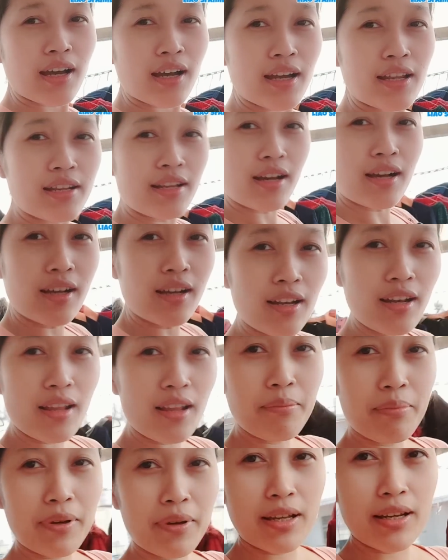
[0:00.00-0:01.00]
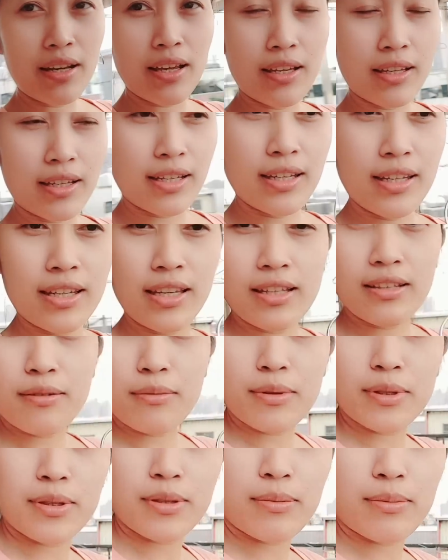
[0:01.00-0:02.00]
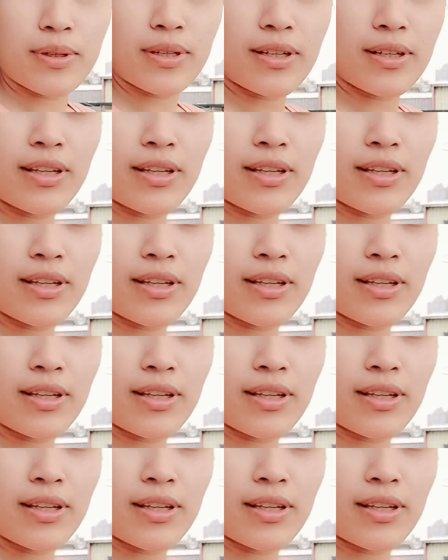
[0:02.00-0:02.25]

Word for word: kadang gelap kadang ini ya teman-teman